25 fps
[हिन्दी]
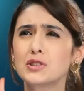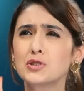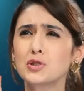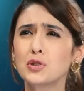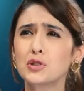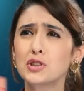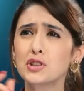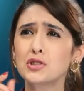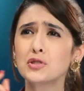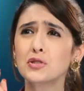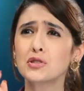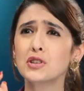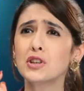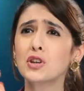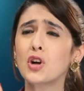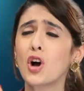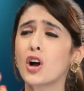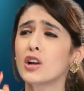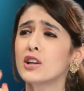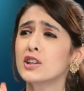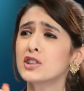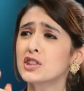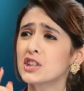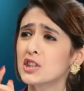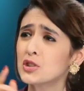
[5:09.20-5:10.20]
छोटी छोटी
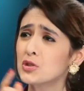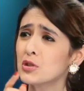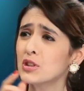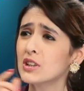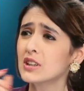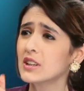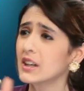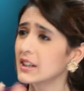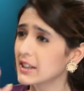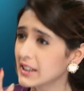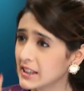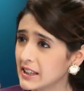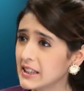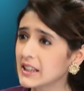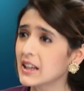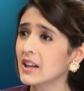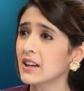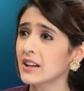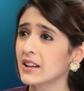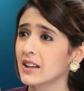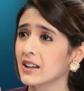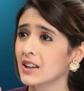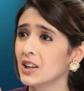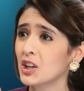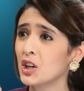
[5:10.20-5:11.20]
कॉलेज की जो लड़कियां
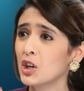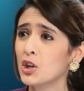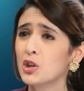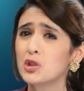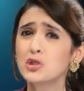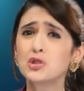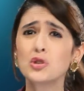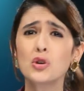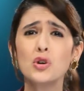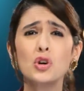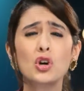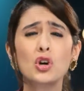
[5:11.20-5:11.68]
हैं हाँ. जो